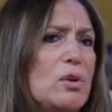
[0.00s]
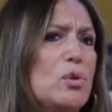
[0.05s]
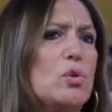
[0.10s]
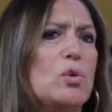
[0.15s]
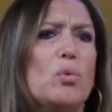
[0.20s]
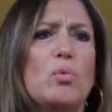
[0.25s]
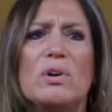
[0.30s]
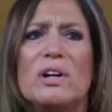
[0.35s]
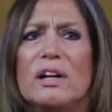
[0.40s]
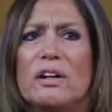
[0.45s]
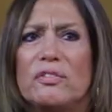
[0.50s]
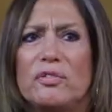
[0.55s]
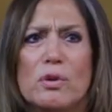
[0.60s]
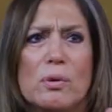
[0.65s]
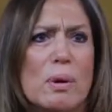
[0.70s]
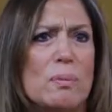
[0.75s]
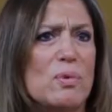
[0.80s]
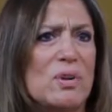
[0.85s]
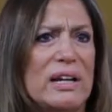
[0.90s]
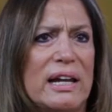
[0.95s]
Nunca vi
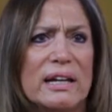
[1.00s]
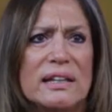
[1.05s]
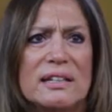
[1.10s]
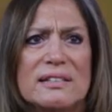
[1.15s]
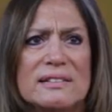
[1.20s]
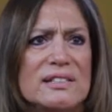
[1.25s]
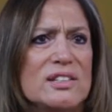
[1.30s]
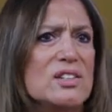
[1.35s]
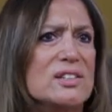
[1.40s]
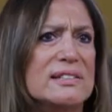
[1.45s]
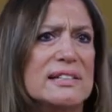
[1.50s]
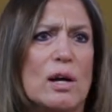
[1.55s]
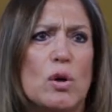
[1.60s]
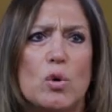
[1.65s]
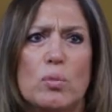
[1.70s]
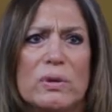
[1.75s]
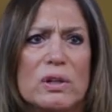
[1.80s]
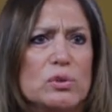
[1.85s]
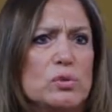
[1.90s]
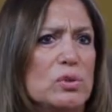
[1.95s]
uma mulher que se
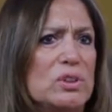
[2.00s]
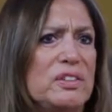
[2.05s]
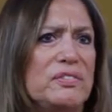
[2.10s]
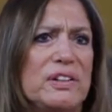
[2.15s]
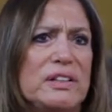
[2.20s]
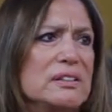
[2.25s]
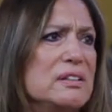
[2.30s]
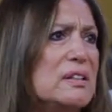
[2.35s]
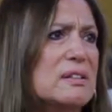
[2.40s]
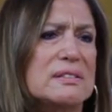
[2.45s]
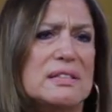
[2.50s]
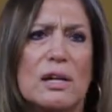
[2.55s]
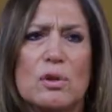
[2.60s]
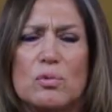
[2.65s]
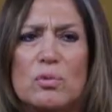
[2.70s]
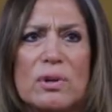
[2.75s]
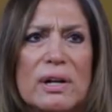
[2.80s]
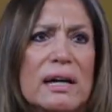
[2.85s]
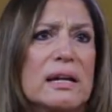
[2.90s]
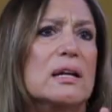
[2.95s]
desarruma toda e vai transar
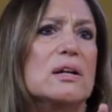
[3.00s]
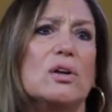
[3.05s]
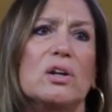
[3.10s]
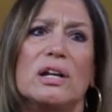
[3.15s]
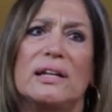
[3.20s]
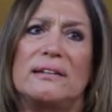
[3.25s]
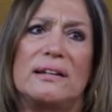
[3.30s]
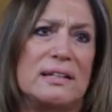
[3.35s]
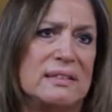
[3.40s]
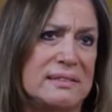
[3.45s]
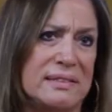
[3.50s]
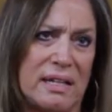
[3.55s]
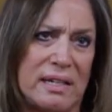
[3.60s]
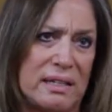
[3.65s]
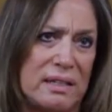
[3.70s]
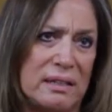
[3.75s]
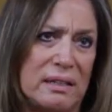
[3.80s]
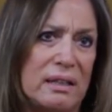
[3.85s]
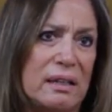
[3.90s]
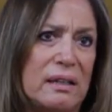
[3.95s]
com o cara na hora dela
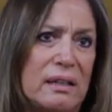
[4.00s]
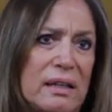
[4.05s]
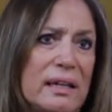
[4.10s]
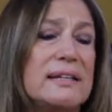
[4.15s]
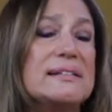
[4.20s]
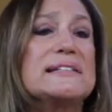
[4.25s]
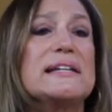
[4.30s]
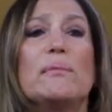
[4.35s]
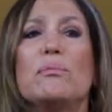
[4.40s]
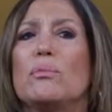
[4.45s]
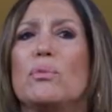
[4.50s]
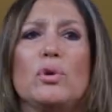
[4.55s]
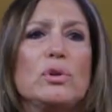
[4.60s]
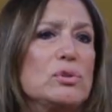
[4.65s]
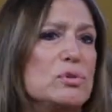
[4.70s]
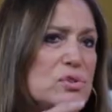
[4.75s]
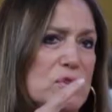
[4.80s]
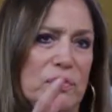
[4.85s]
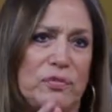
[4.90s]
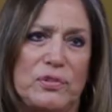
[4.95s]
sair. Isso é
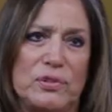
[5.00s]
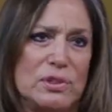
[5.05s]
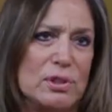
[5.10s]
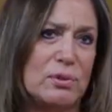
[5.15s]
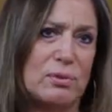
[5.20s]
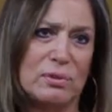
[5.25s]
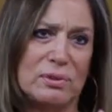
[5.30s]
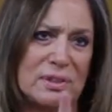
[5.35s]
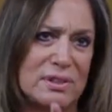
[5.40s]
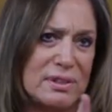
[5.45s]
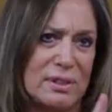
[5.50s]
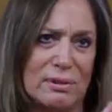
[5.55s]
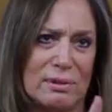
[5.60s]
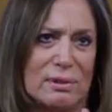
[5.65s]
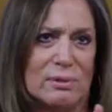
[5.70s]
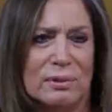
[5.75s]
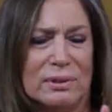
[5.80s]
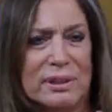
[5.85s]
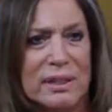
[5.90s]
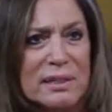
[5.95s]
muito difícil acontecer, não
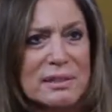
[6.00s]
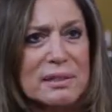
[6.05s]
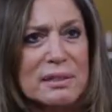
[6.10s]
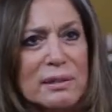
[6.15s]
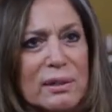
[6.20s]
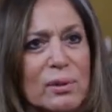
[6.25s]
acontece